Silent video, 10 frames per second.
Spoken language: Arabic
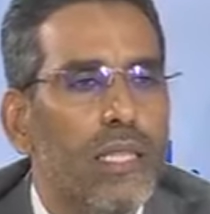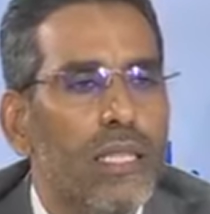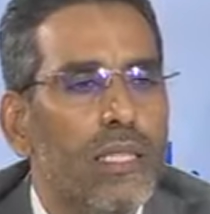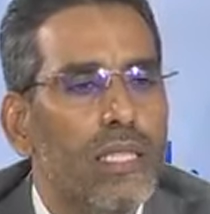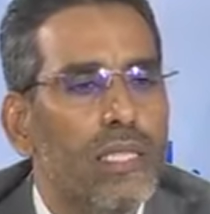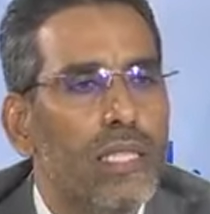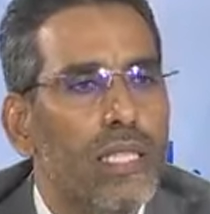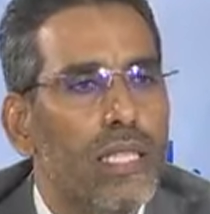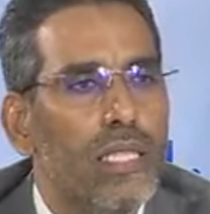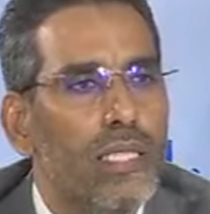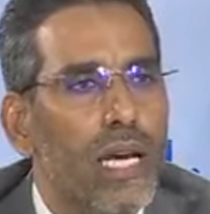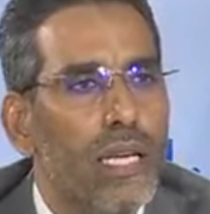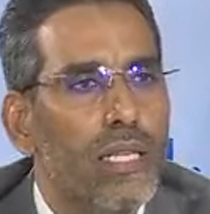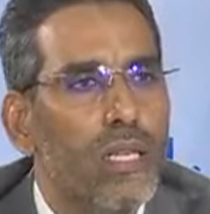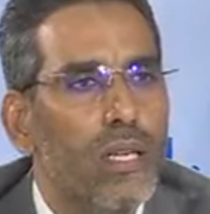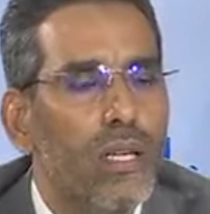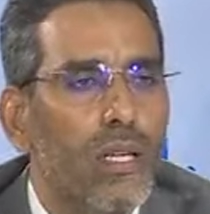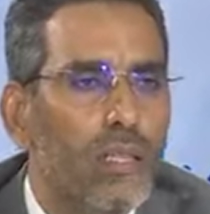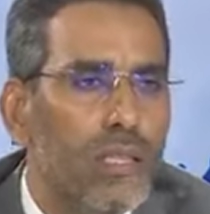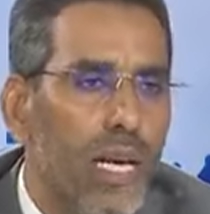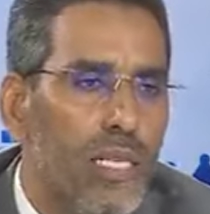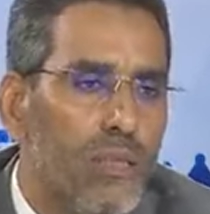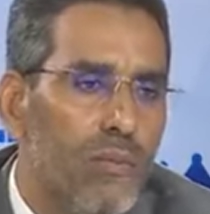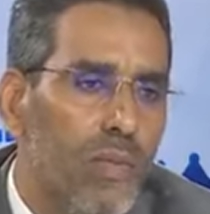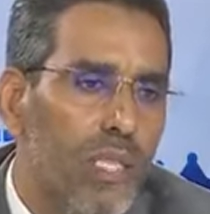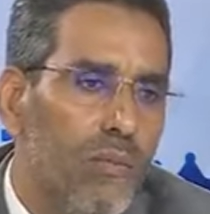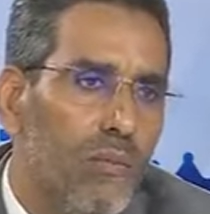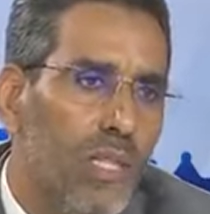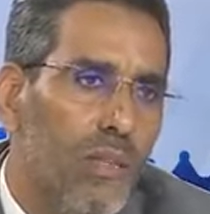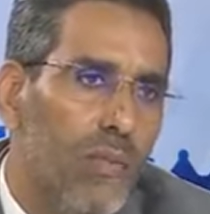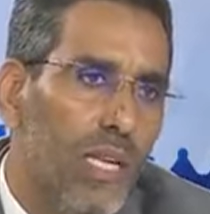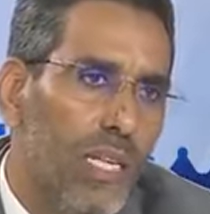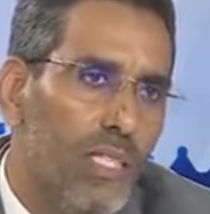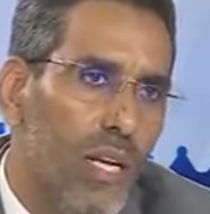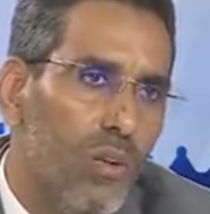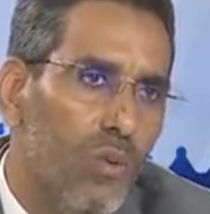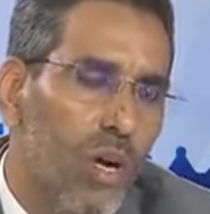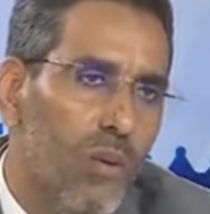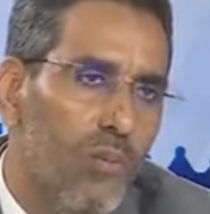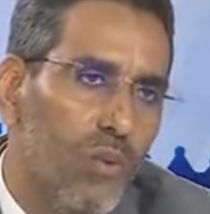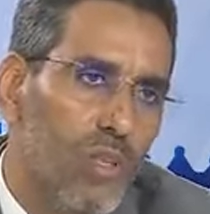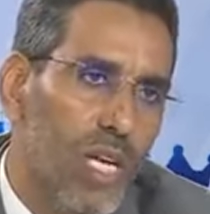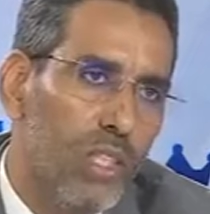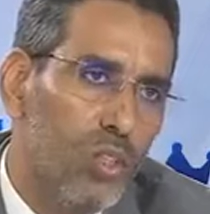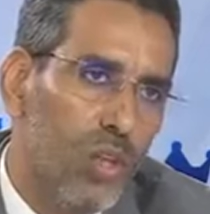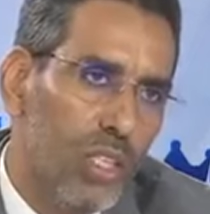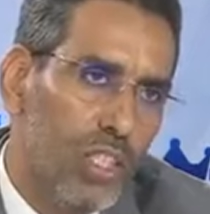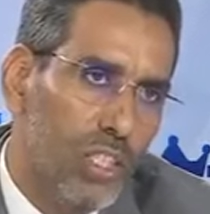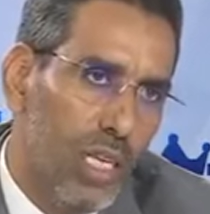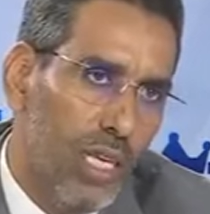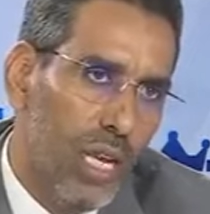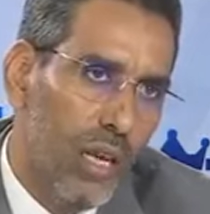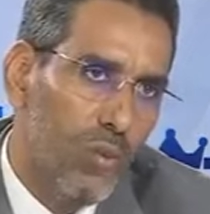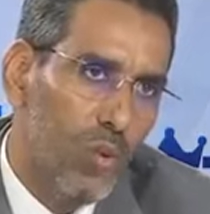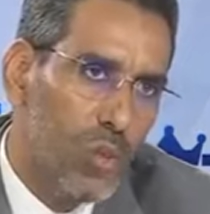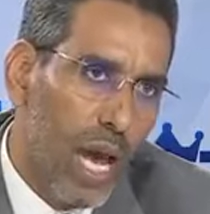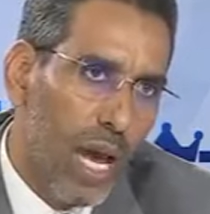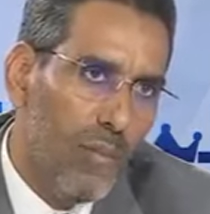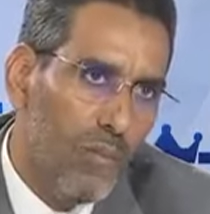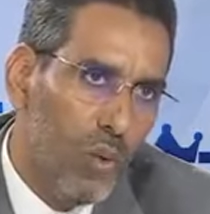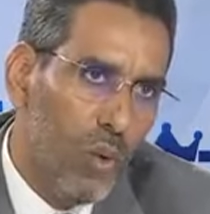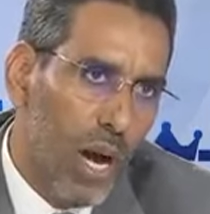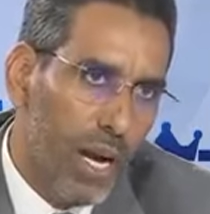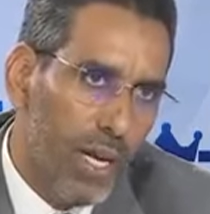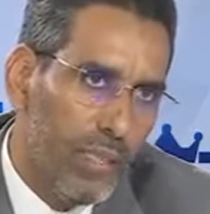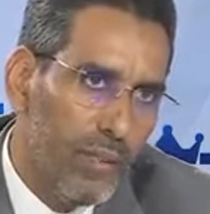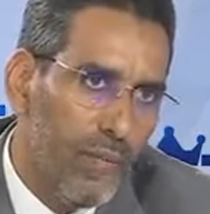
تشكيل اللجان نتقص من من من 10 نواب ونزاد شهر 20 نائب وصعب وعقد